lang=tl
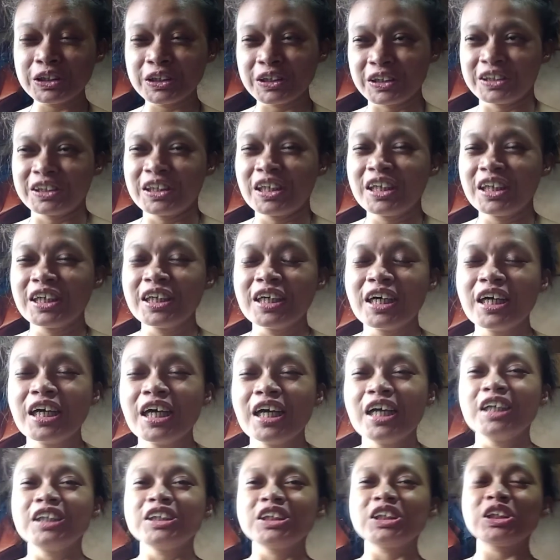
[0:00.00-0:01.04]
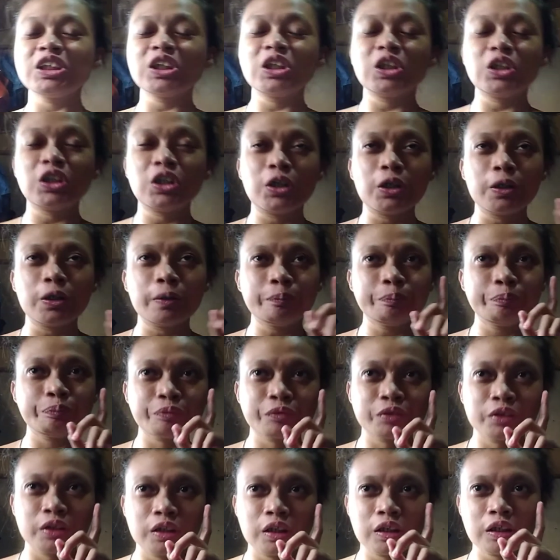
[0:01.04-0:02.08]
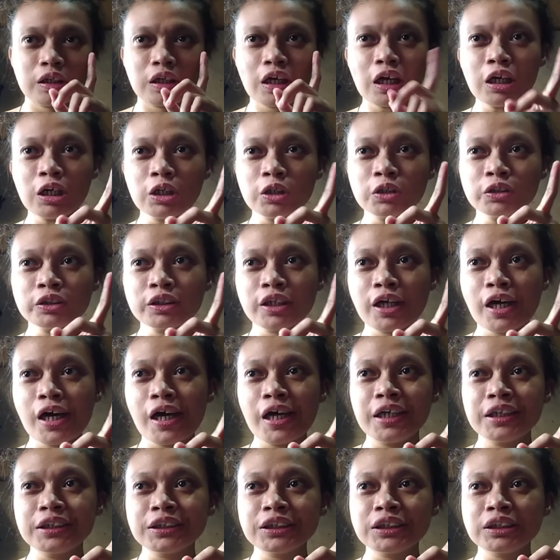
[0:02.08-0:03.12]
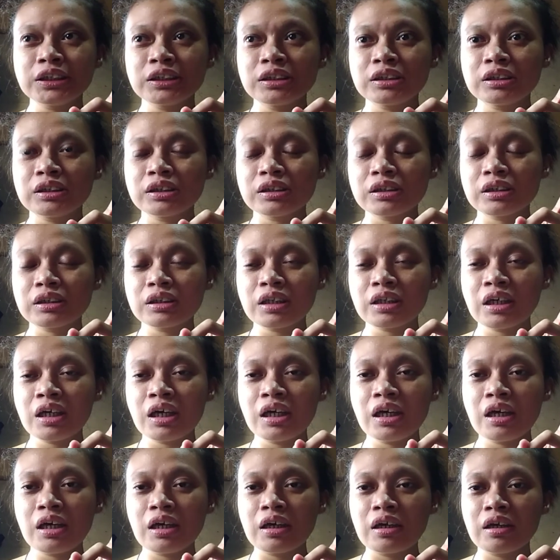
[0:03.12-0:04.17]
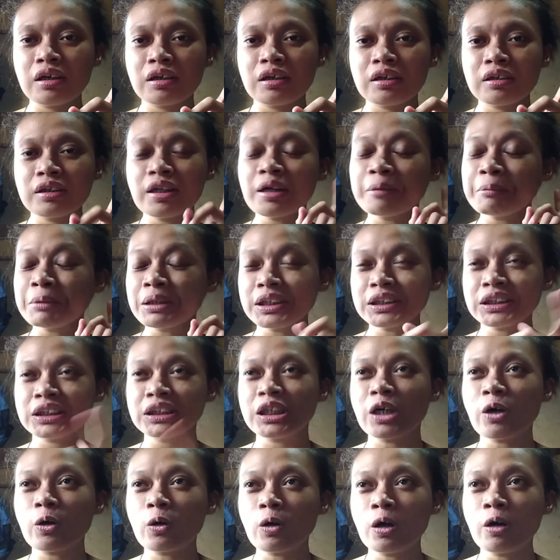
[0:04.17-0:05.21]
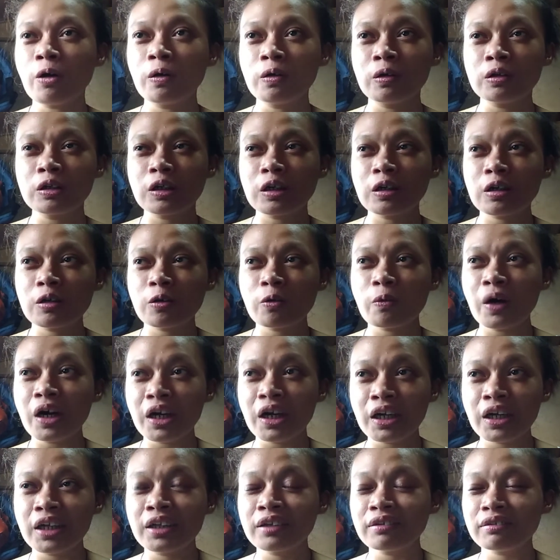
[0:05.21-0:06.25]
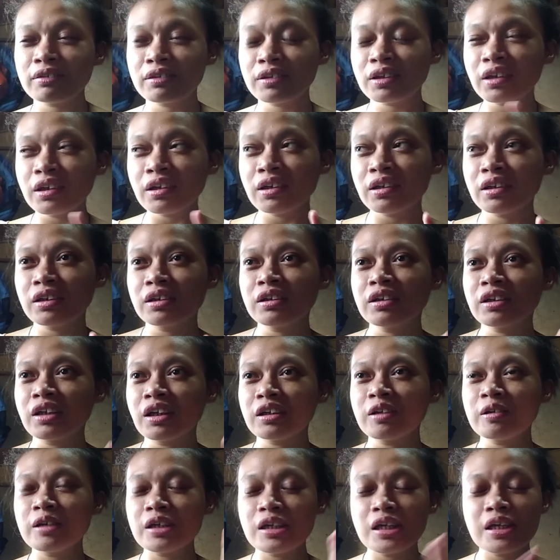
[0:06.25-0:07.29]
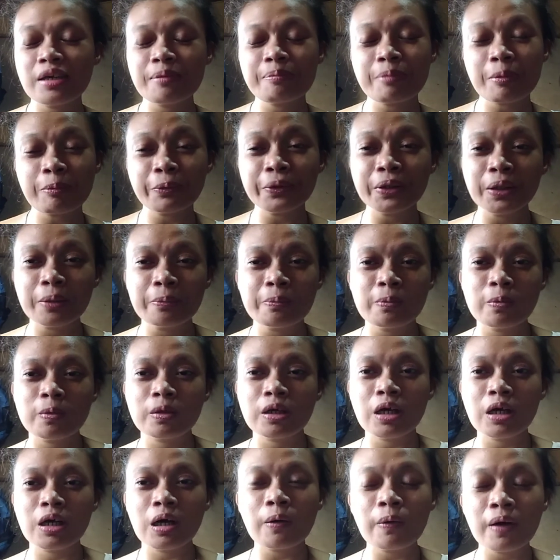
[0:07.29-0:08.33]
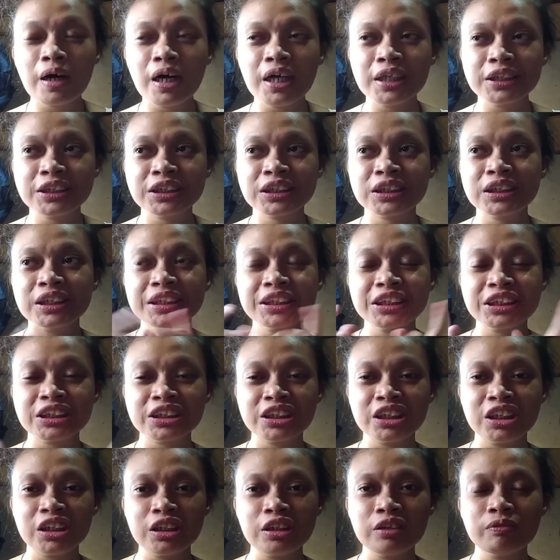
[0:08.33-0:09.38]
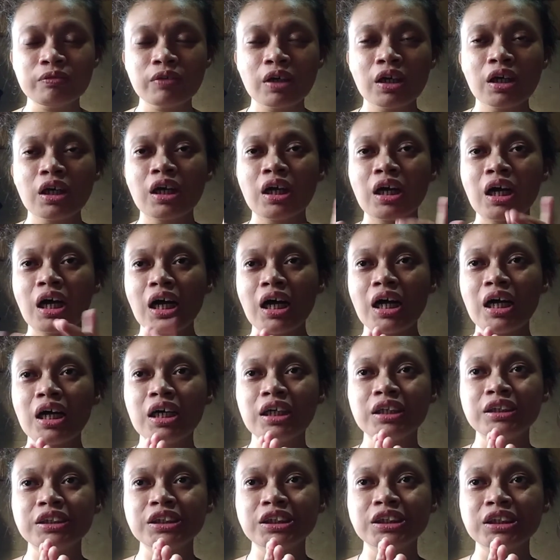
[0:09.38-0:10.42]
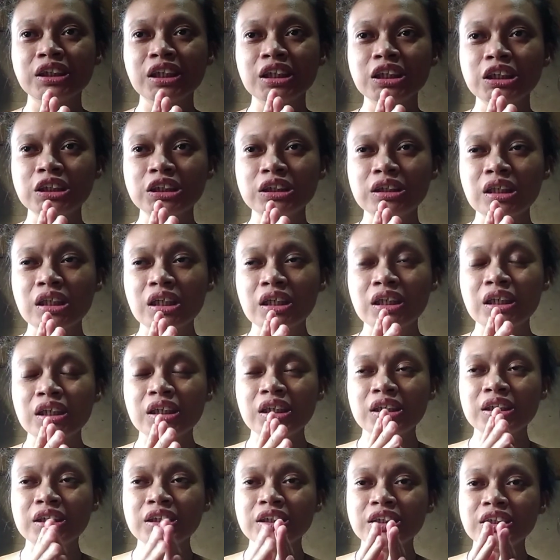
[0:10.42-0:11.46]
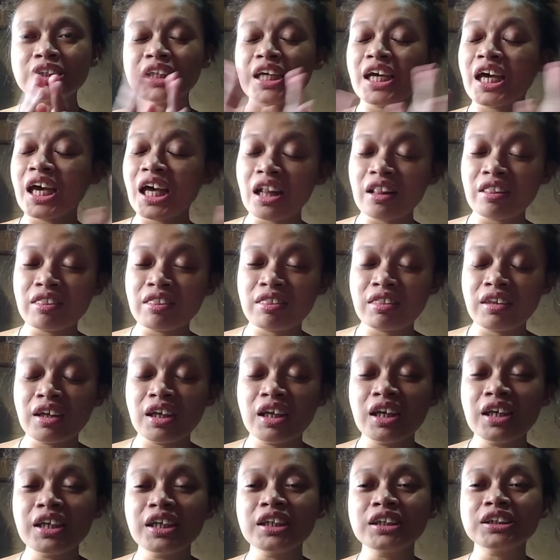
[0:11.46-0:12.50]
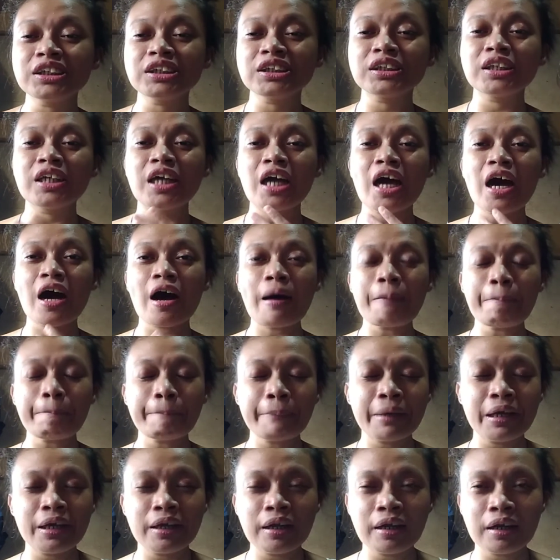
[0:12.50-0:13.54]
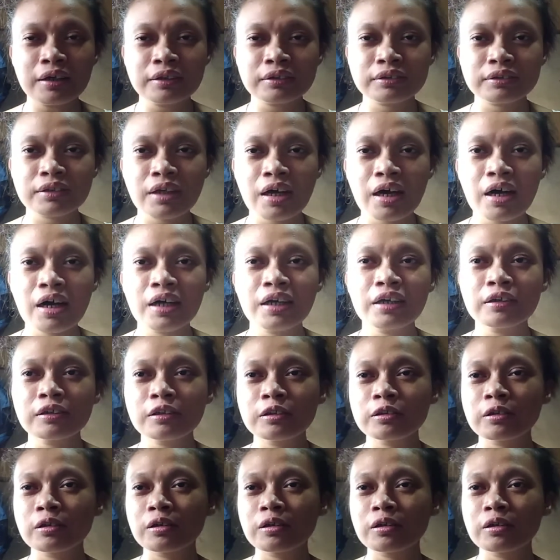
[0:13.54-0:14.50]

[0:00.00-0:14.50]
no so karon guys kay naman sa quarantine na dili pa pwede mo gawa stay safe and stay stay healthy stay happy lang ta